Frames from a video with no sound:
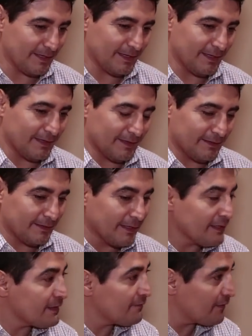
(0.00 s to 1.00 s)
eh,
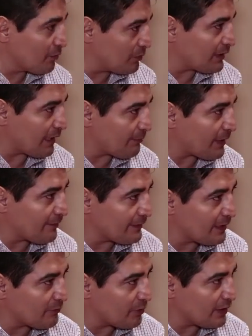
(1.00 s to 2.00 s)
tienen dificultad para
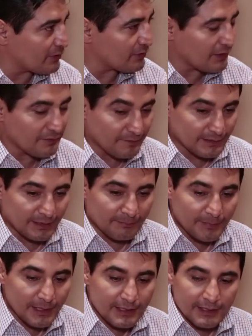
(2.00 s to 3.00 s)
vender boletos, les
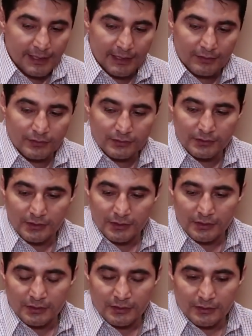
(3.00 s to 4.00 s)
faltan 1500.
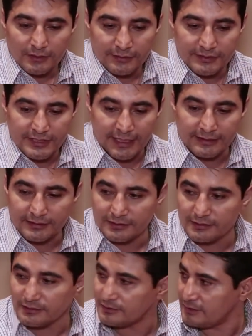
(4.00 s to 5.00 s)
Ya
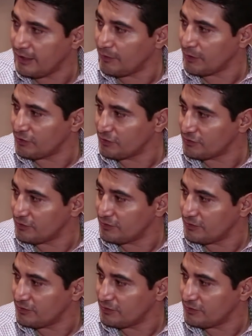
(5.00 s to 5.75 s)
es. ¿eh? ¿Cuántos?